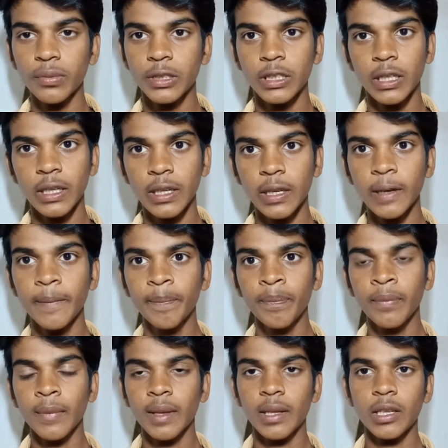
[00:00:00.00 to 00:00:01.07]
भी चलेगा
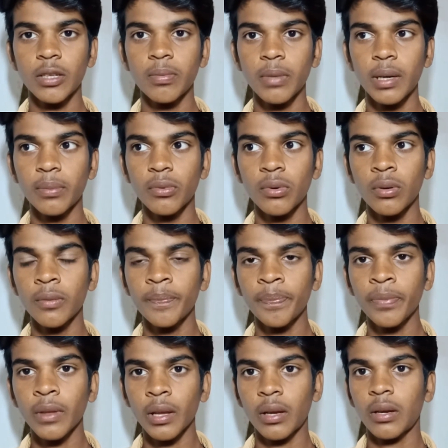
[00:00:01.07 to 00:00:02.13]
जिसमें आपको
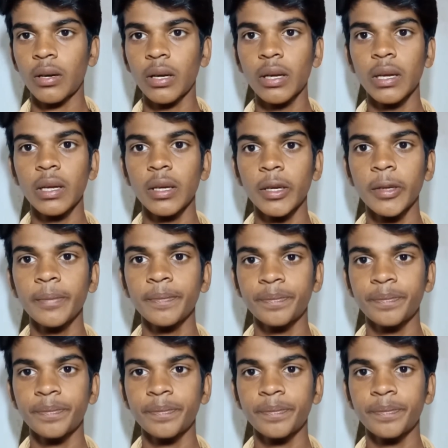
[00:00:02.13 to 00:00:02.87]
करना क्या है